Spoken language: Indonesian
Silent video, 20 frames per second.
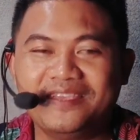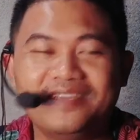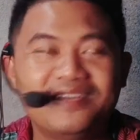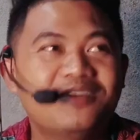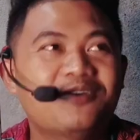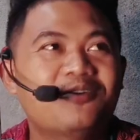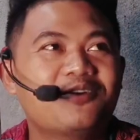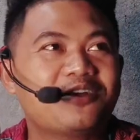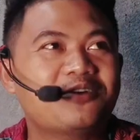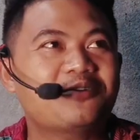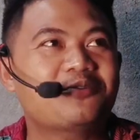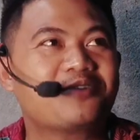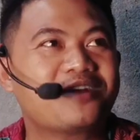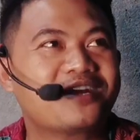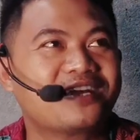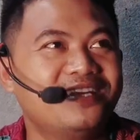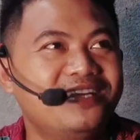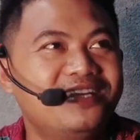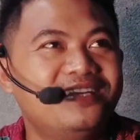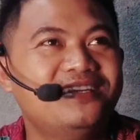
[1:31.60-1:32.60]
ini
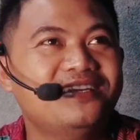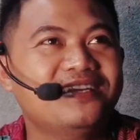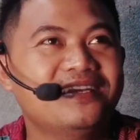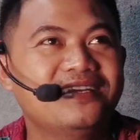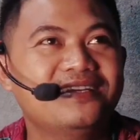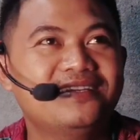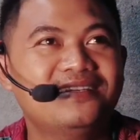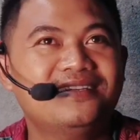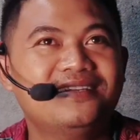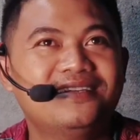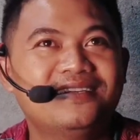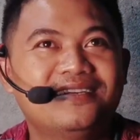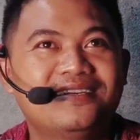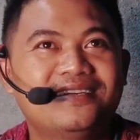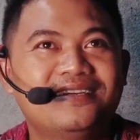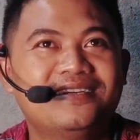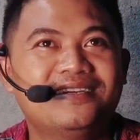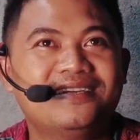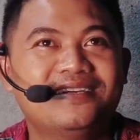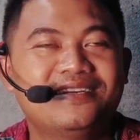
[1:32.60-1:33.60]
orang-orang ini
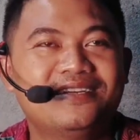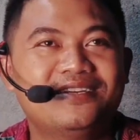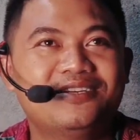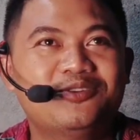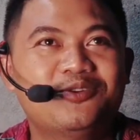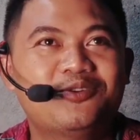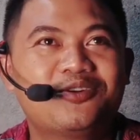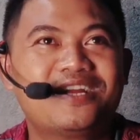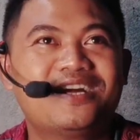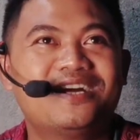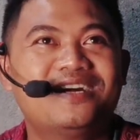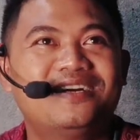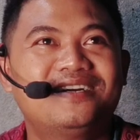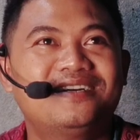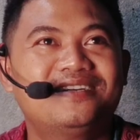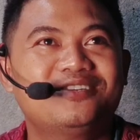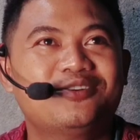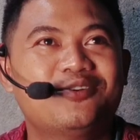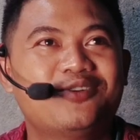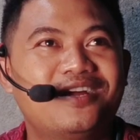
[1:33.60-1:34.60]

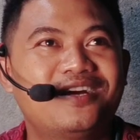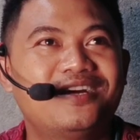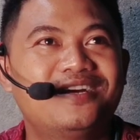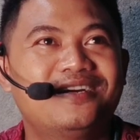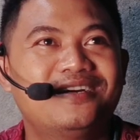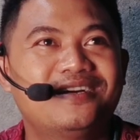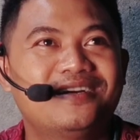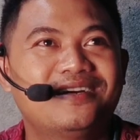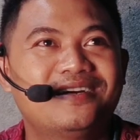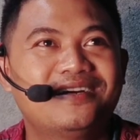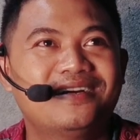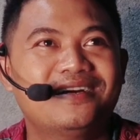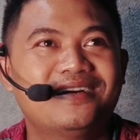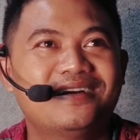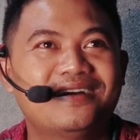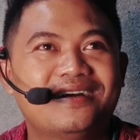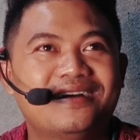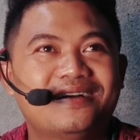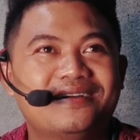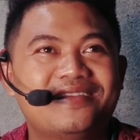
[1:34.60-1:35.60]
dorang dorang
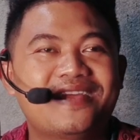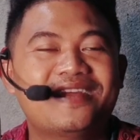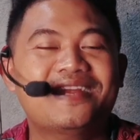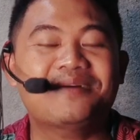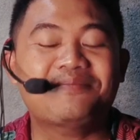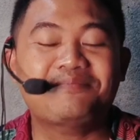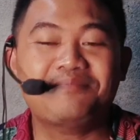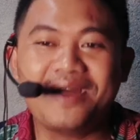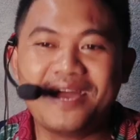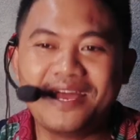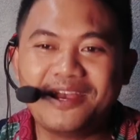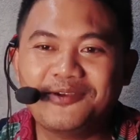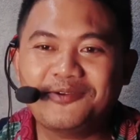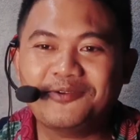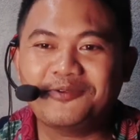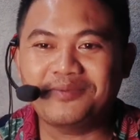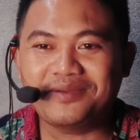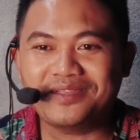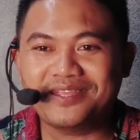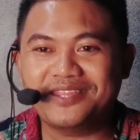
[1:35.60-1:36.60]
nyandak
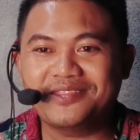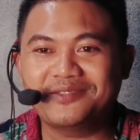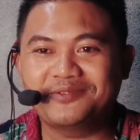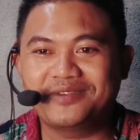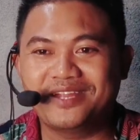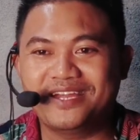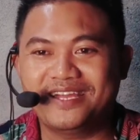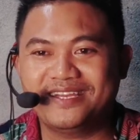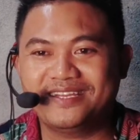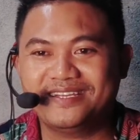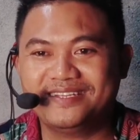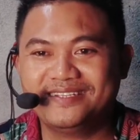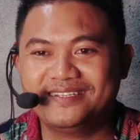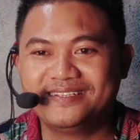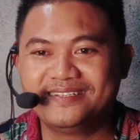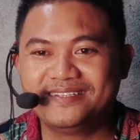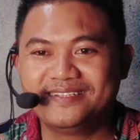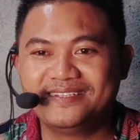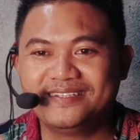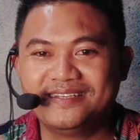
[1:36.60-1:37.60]
malu begitu dong
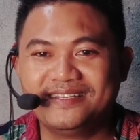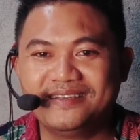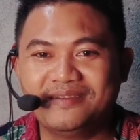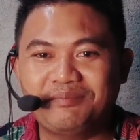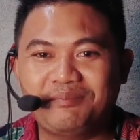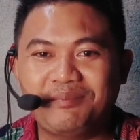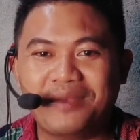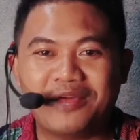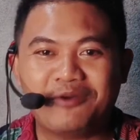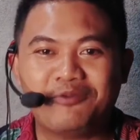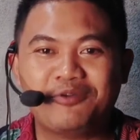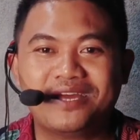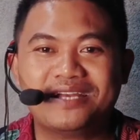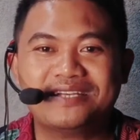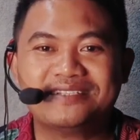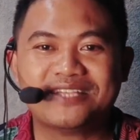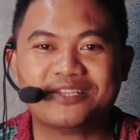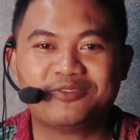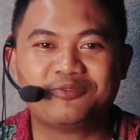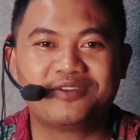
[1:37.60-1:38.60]

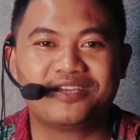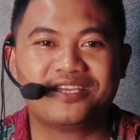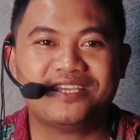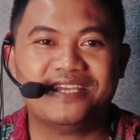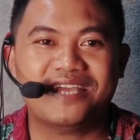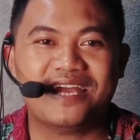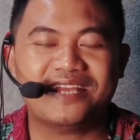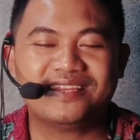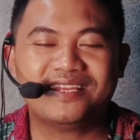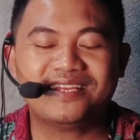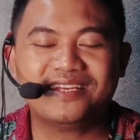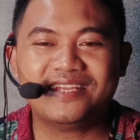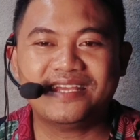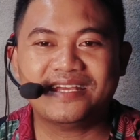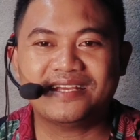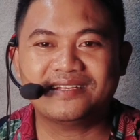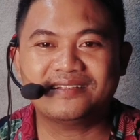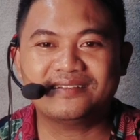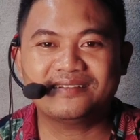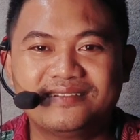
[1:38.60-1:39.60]
melakukan satu kegiatan
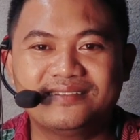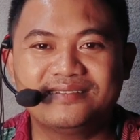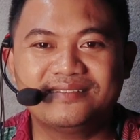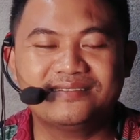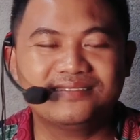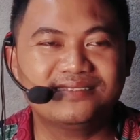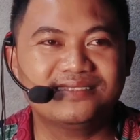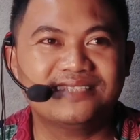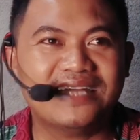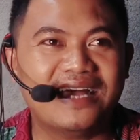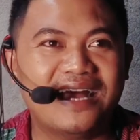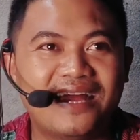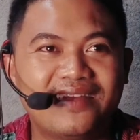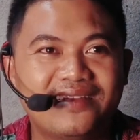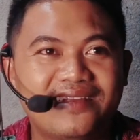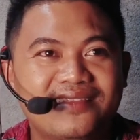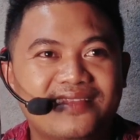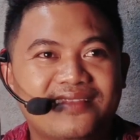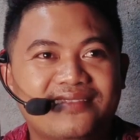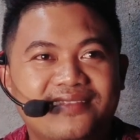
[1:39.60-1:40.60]
yang
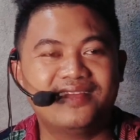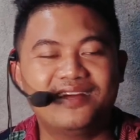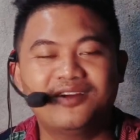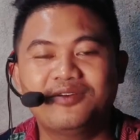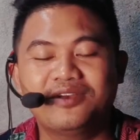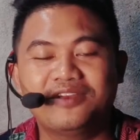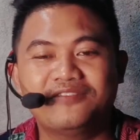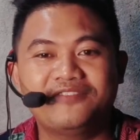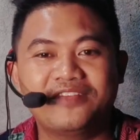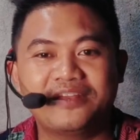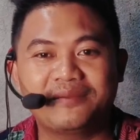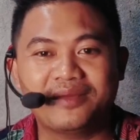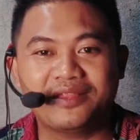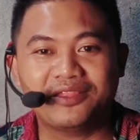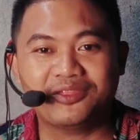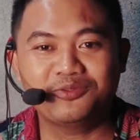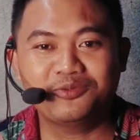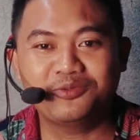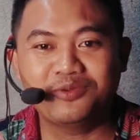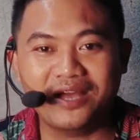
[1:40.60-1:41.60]
sangat ditentang oleh
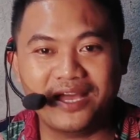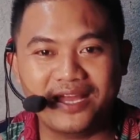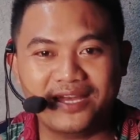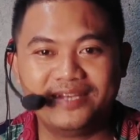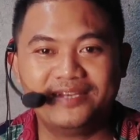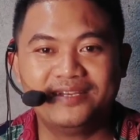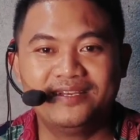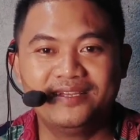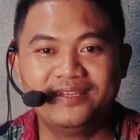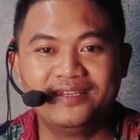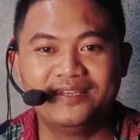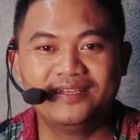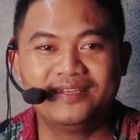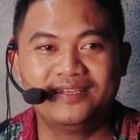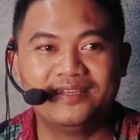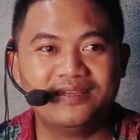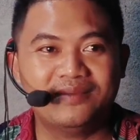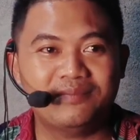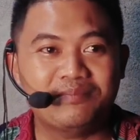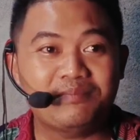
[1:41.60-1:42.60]
firman Tuhan
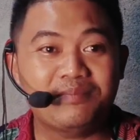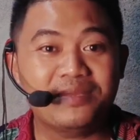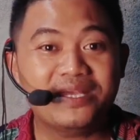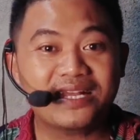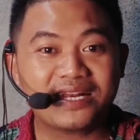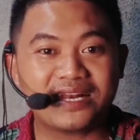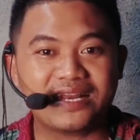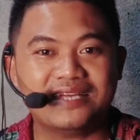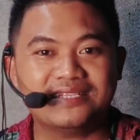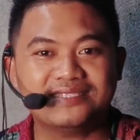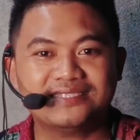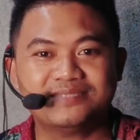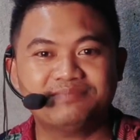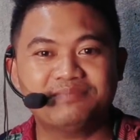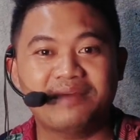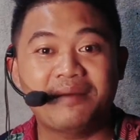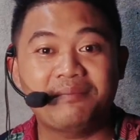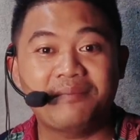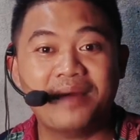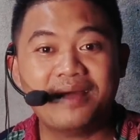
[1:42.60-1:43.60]
miras
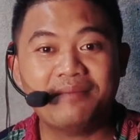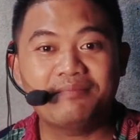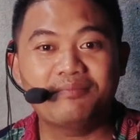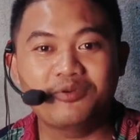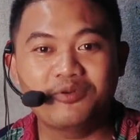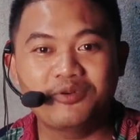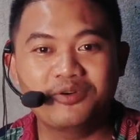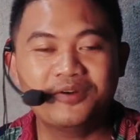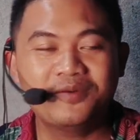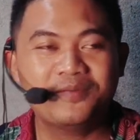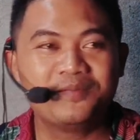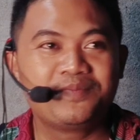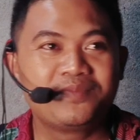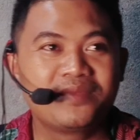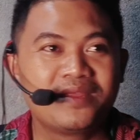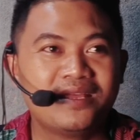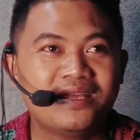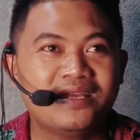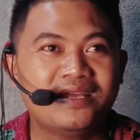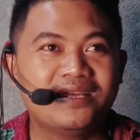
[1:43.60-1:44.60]
bamabo
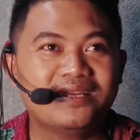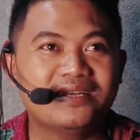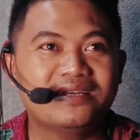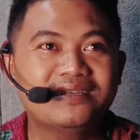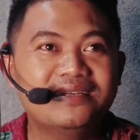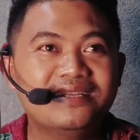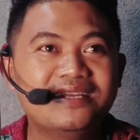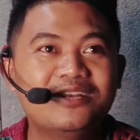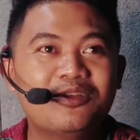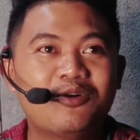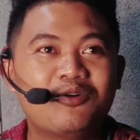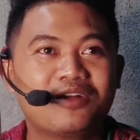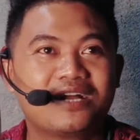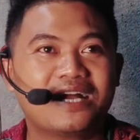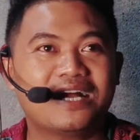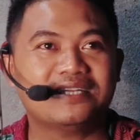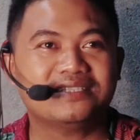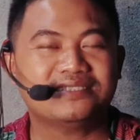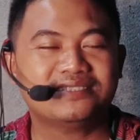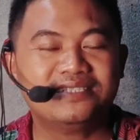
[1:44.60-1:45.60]
di
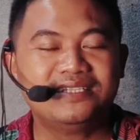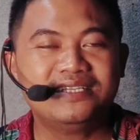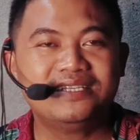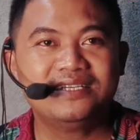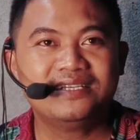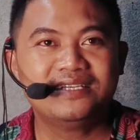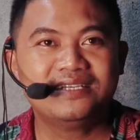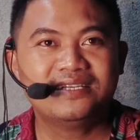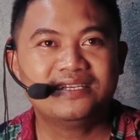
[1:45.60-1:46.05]
lokasi